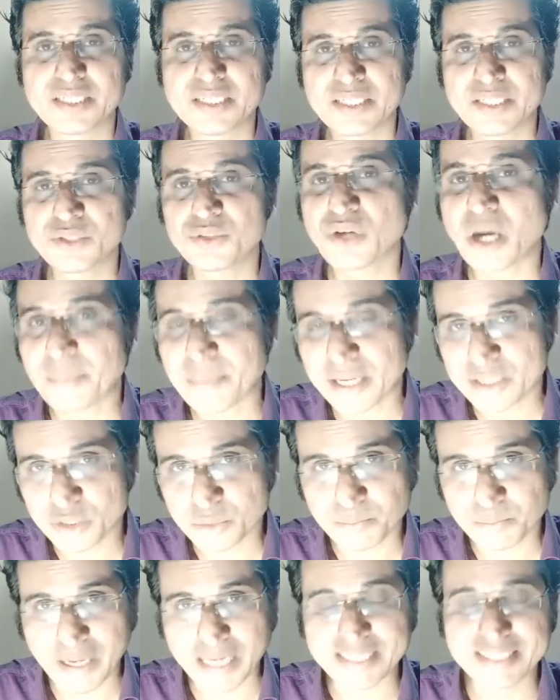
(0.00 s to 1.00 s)
कि जो आपका जो
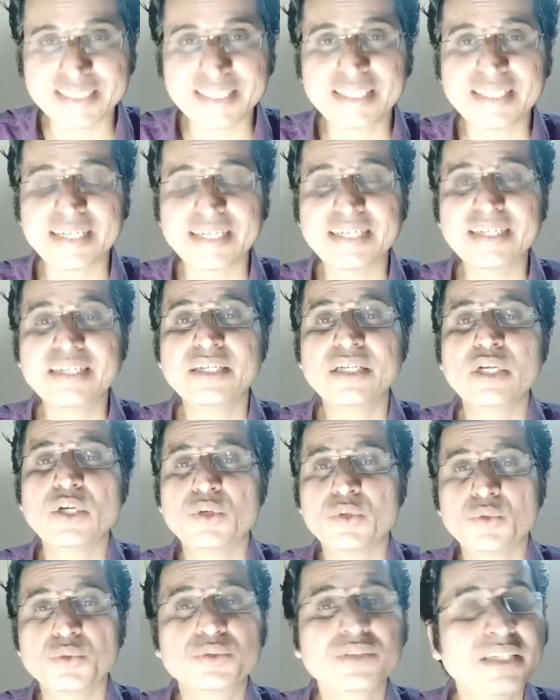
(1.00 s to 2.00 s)
पार्टनर है
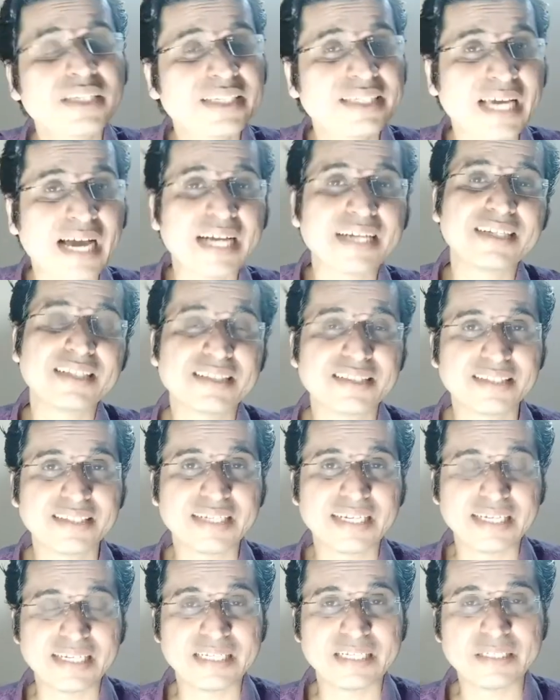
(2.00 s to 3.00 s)
उसकी क्या
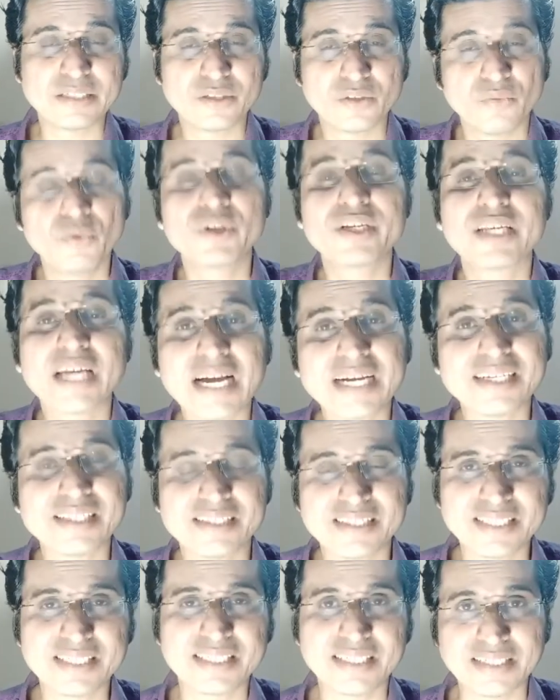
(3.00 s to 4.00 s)
गलतियाँ हैं वो क्या
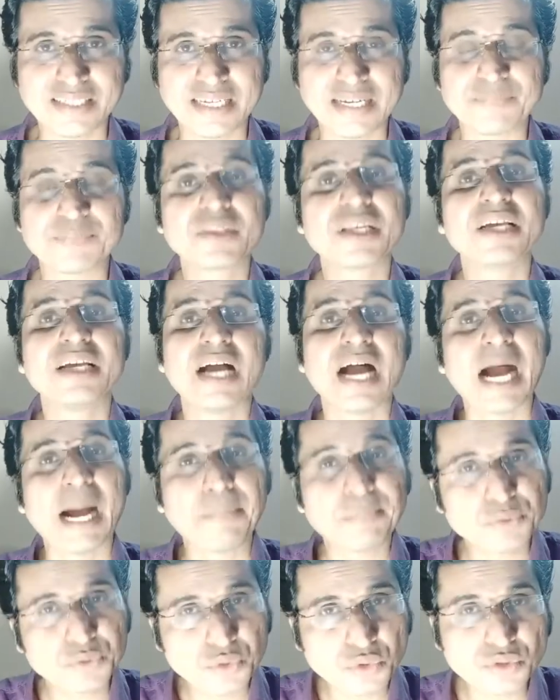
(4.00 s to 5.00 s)
गलती कर रहा है
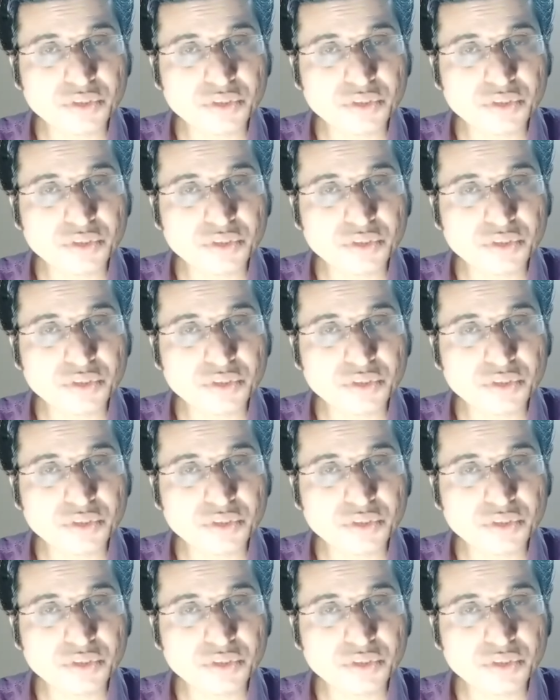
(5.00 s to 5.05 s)
आप उसको